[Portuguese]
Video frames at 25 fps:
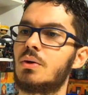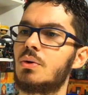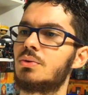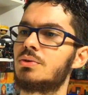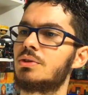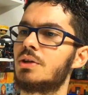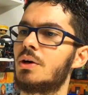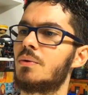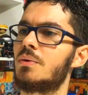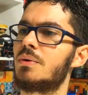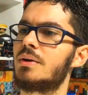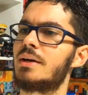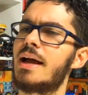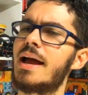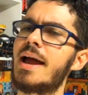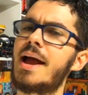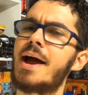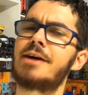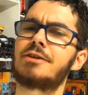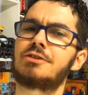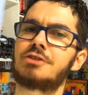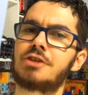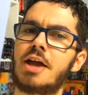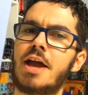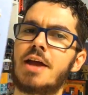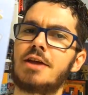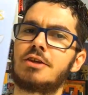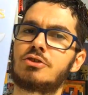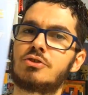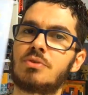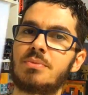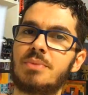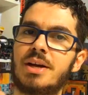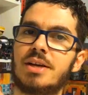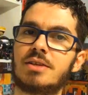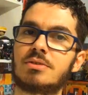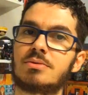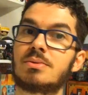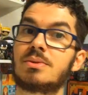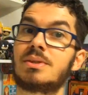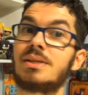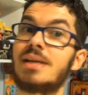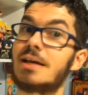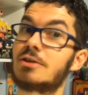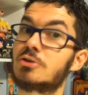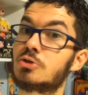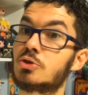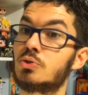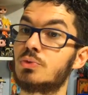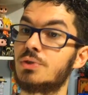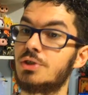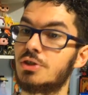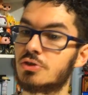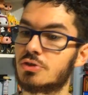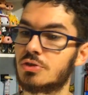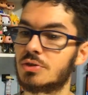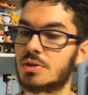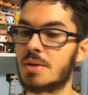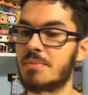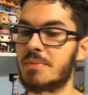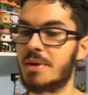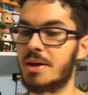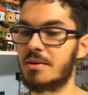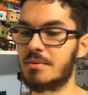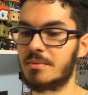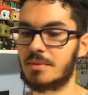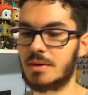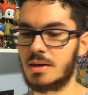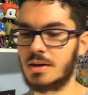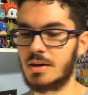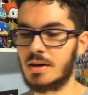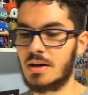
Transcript: Ou não? É, acho que é isso mesmo. E é suíço também.